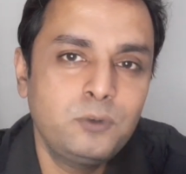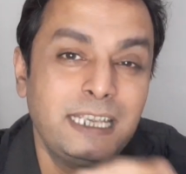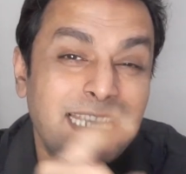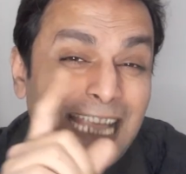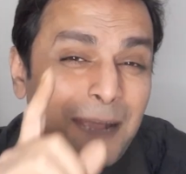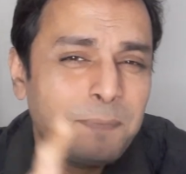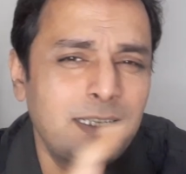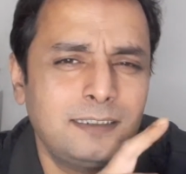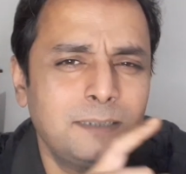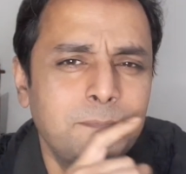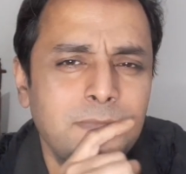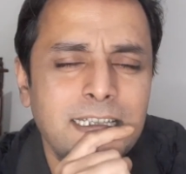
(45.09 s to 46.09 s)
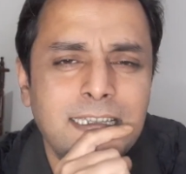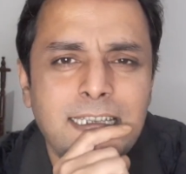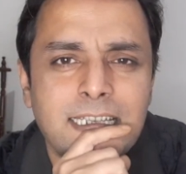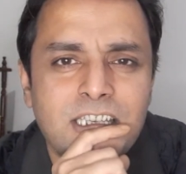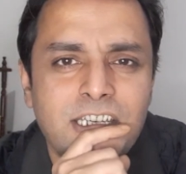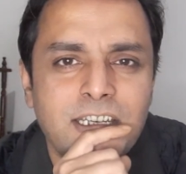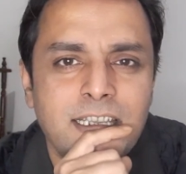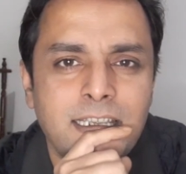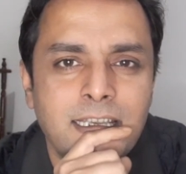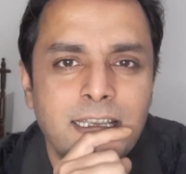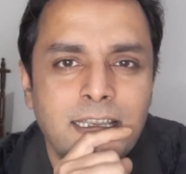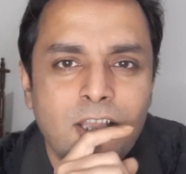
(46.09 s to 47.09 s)
उनकी कैप्टनशिप इतनी अच्छी नहीं
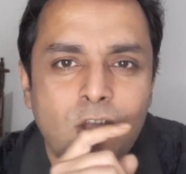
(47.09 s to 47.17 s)
है